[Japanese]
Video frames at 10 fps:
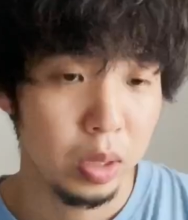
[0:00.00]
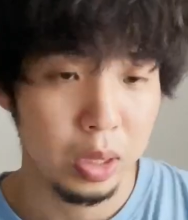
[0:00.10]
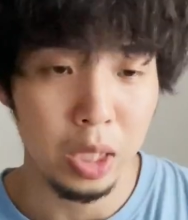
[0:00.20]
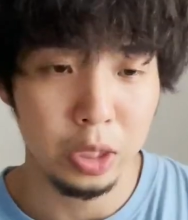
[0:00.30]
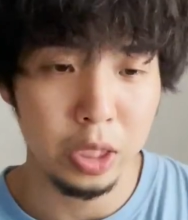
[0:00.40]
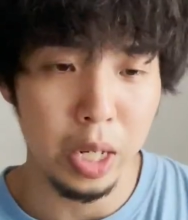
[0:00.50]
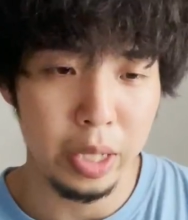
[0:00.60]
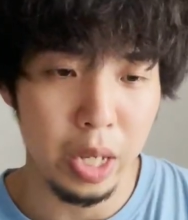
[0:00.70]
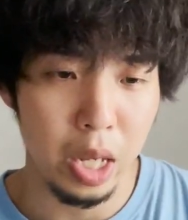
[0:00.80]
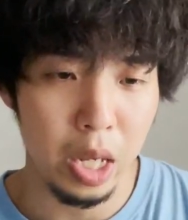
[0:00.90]
3試合
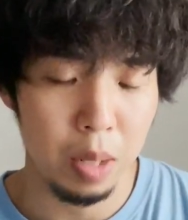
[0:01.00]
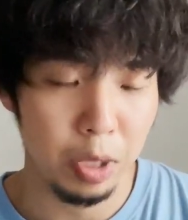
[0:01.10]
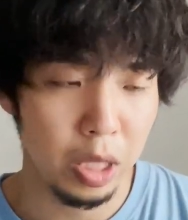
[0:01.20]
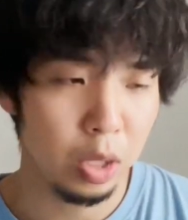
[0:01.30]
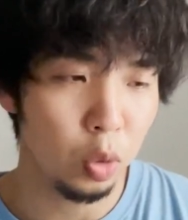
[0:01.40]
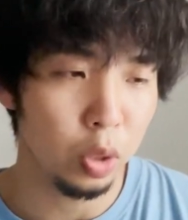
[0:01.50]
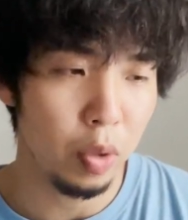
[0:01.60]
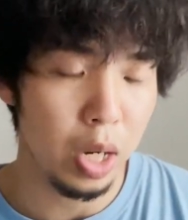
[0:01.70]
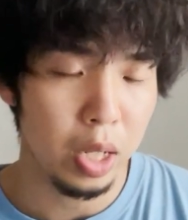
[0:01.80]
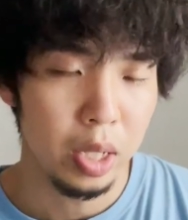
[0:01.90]
で、えー、バッティングの方で
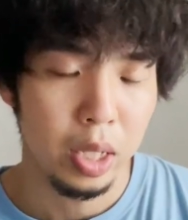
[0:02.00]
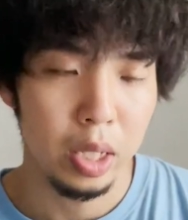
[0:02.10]
は、